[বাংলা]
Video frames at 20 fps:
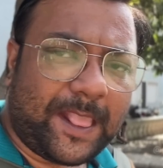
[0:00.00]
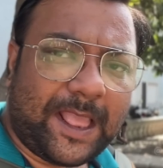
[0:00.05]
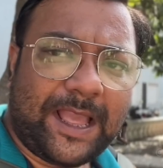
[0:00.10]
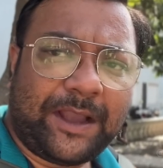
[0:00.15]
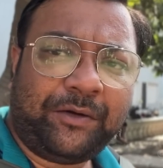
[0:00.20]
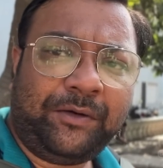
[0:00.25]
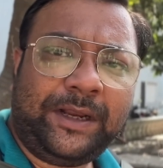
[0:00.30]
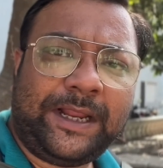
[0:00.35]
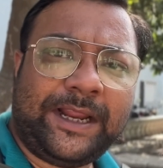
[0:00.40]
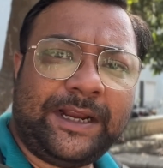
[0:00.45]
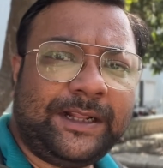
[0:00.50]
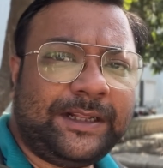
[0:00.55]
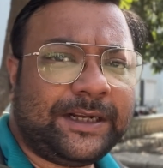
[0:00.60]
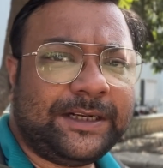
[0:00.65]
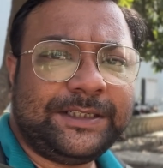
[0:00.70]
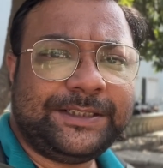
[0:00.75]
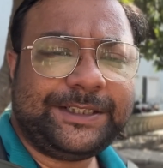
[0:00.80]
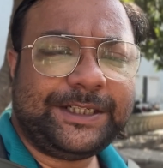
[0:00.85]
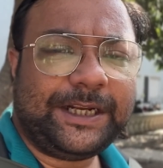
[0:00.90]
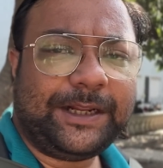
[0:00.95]
এখন লাইনে
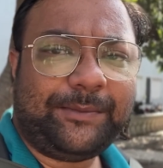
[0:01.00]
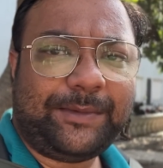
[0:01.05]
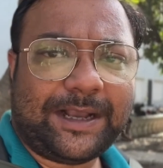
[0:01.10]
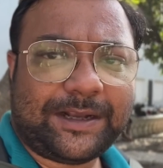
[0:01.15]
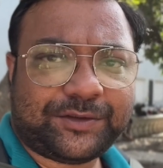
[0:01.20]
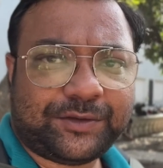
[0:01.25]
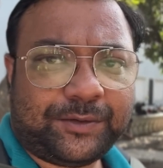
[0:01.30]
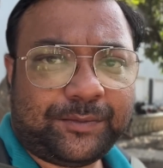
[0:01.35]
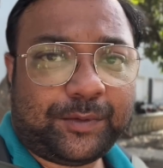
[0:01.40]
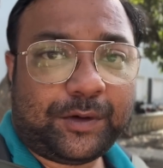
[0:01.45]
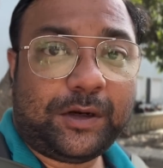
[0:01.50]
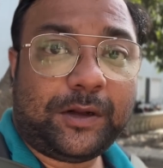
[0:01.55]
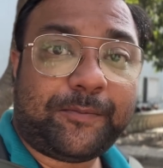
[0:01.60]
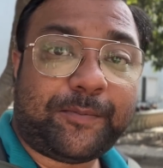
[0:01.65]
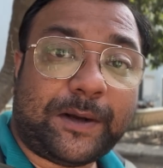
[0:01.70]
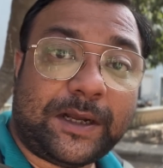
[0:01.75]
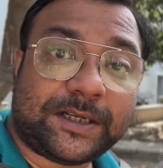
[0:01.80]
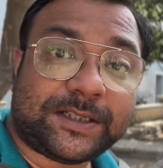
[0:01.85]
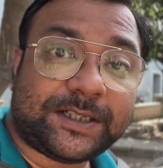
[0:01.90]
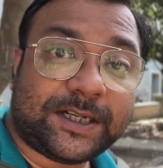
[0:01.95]
দাঁড়িয়েছিলাম একজন বললো
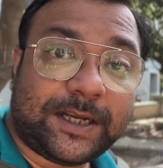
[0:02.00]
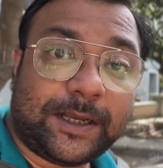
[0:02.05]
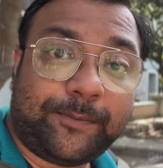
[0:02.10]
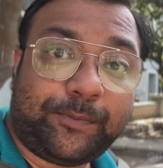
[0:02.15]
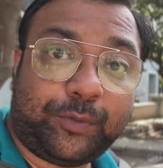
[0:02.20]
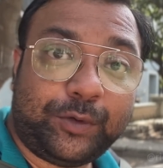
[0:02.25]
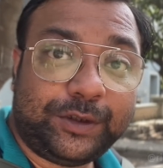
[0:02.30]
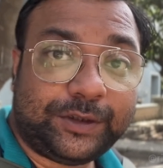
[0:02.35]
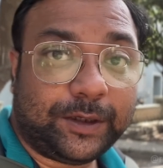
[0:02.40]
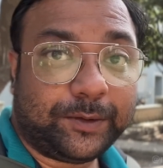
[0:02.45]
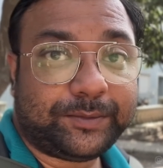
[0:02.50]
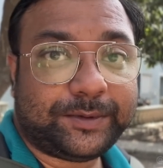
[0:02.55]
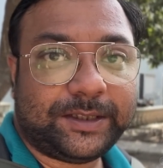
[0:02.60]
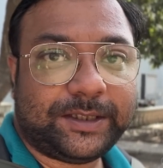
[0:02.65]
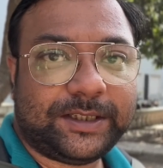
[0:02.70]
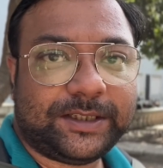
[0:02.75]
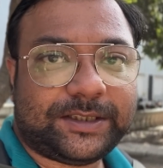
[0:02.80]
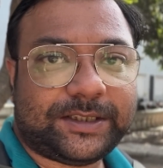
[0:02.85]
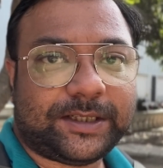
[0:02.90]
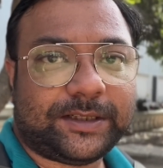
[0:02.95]
পাঁচ টাকায় পুরি সবজি
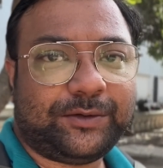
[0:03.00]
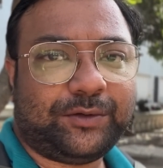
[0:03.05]
দিচ্ছে